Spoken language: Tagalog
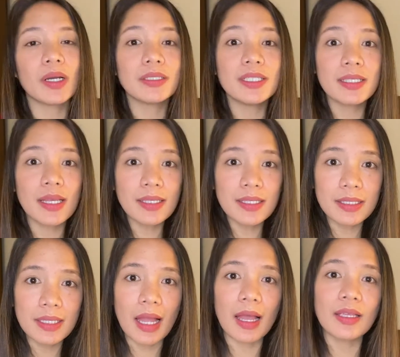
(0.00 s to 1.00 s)

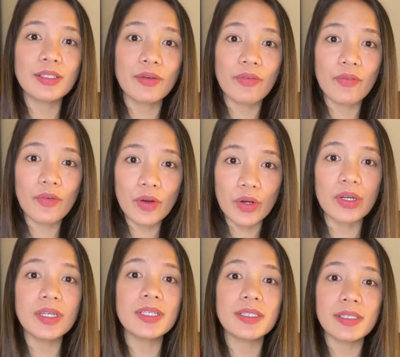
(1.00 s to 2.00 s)
Mag-discuss ta sa
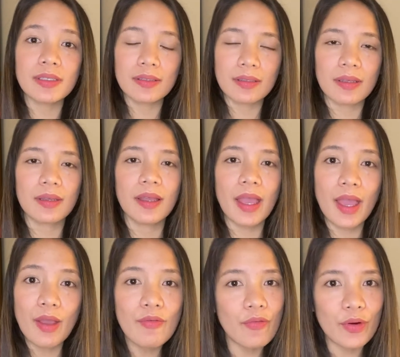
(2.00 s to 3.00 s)
first
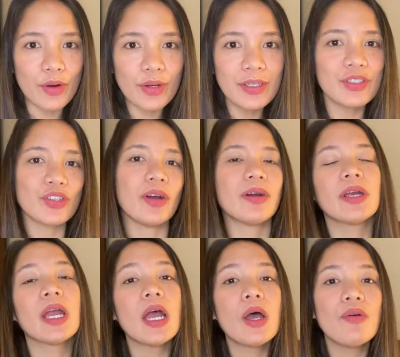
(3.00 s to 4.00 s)
ever, char.
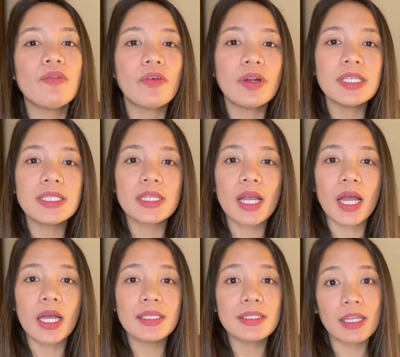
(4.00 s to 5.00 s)
First
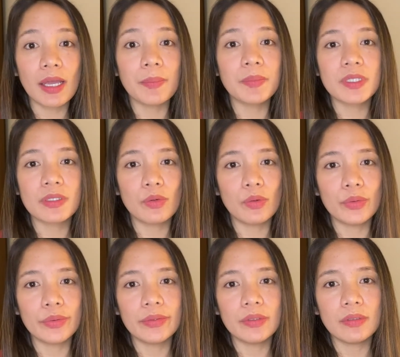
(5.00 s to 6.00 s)
nga steps
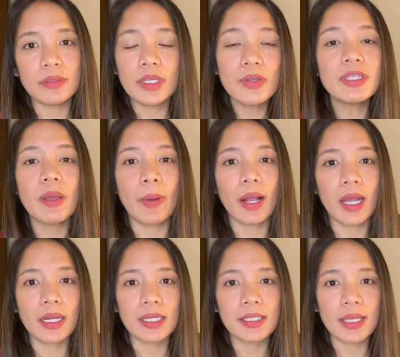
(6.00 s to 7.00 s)
kung yun sa pag
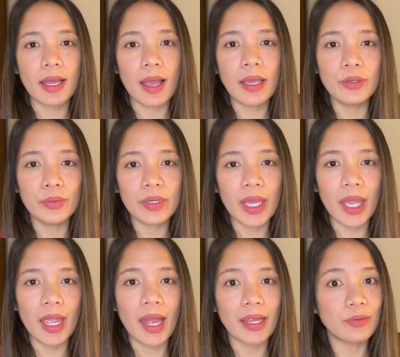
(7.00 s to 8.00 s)
sa
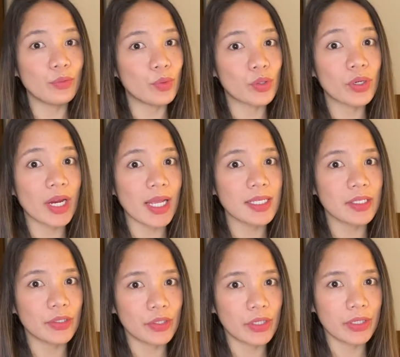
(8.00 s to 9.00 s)
UK and work as
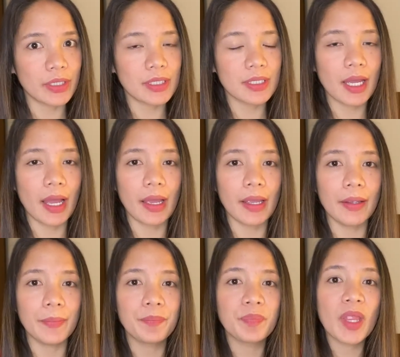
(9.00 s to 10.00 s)
a nurse.
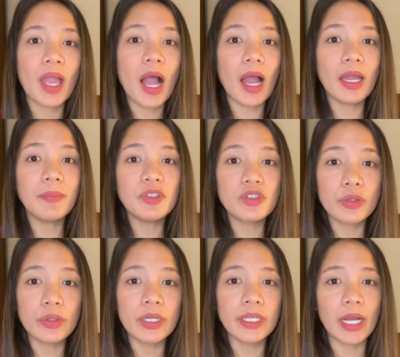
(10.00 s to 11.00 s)
Kay I'm
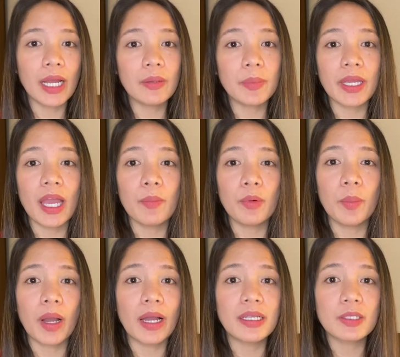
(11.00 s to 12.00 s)
sure daghan paghapong
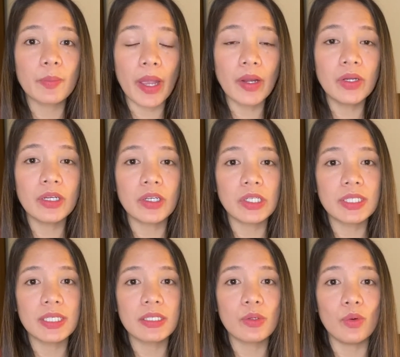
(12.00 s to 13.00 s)
mga aspiring
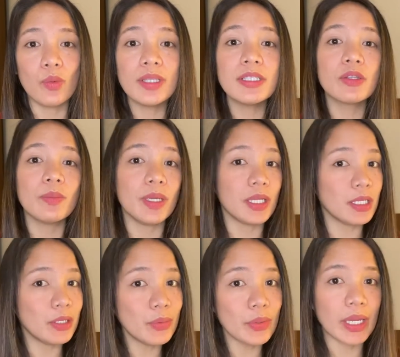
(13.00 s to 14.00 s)
nurses who wants to be in
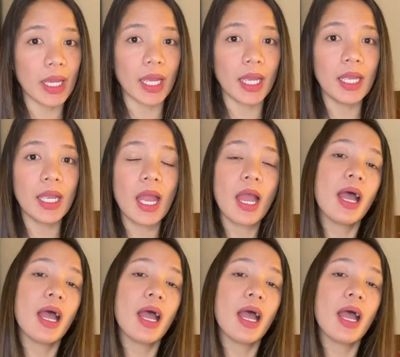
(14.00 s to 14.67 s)
UK